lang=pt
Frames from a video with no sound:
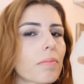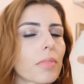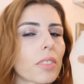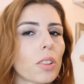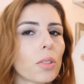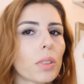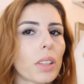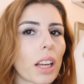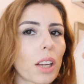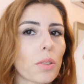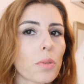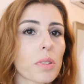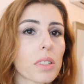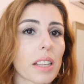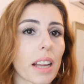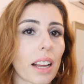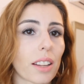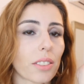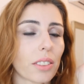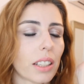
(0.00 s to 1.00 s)
Eu tenho
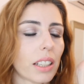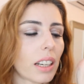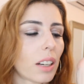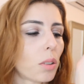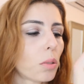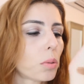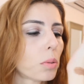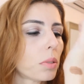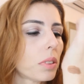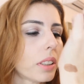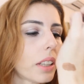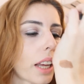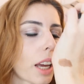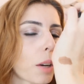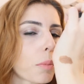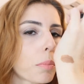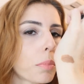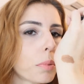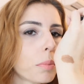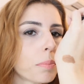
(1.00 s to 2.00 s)
usado ele há algum
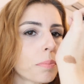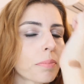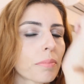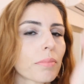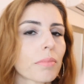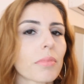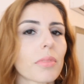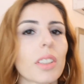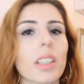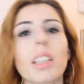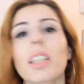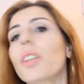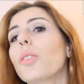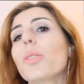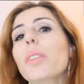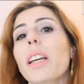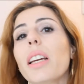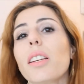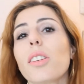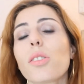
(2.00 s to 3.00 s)
tempo e
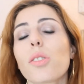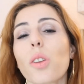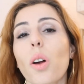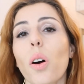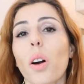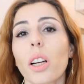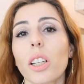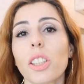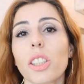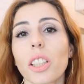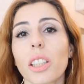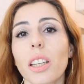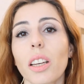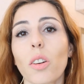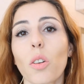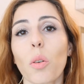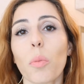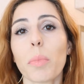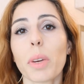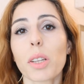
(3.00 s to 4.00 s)
eu dei sorte que
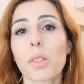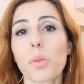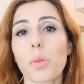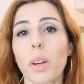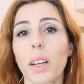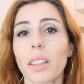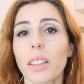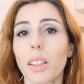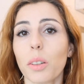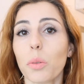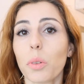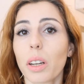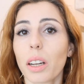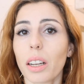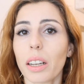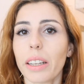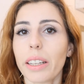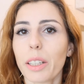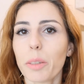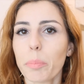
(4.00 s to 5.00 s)
começou a ter o
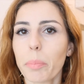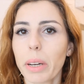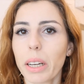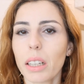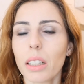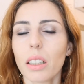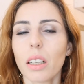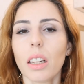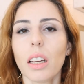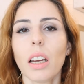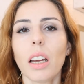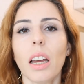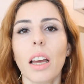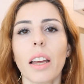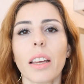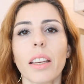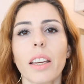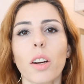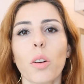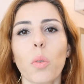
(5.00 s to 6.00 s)
clima
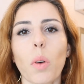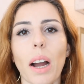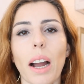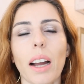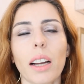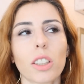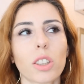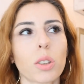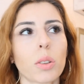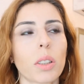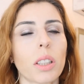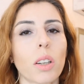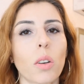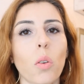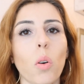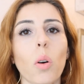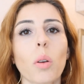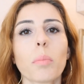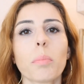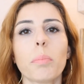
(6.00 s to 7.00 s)
que eu acho que
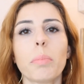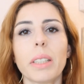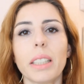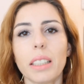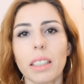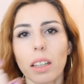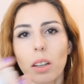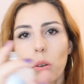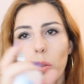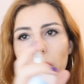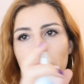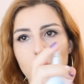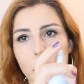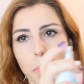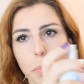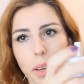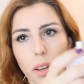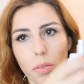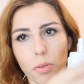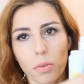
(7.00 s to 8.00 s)
combina com
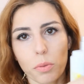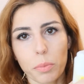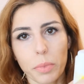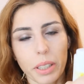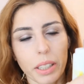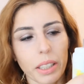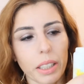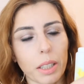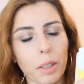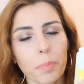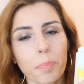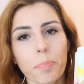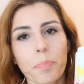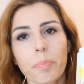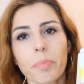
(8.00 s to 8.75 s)
esse perfume aqui.